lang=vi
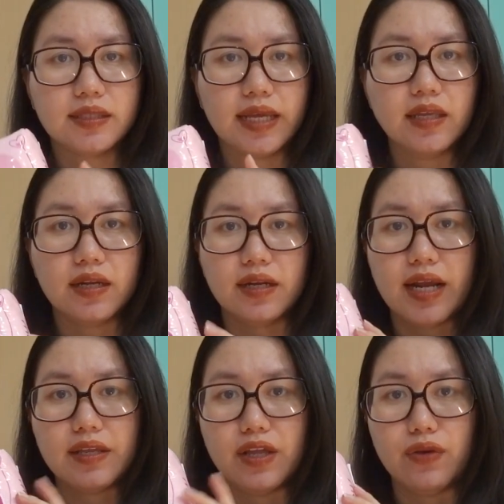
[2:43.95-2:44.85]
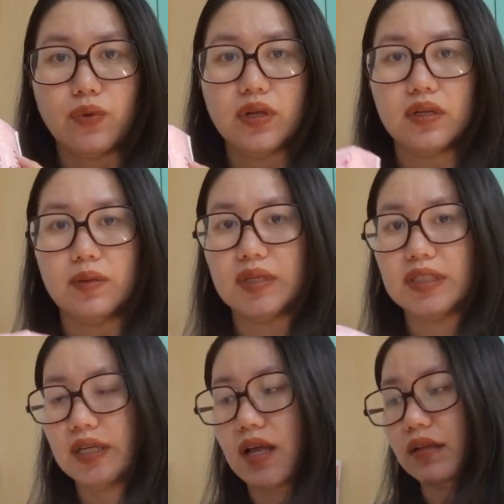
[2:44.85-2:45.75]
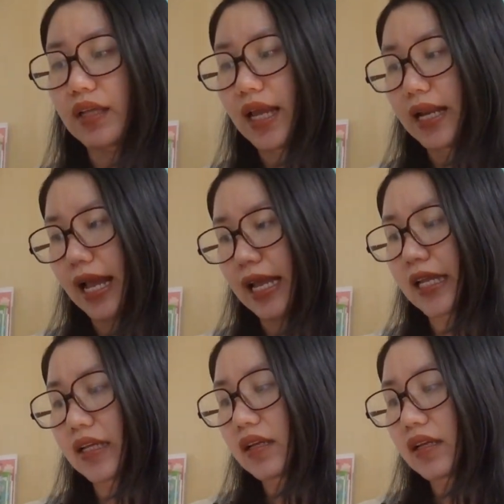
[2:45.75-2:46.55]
sản dịch ra nhiều á thì mình sẽ cần tới cái này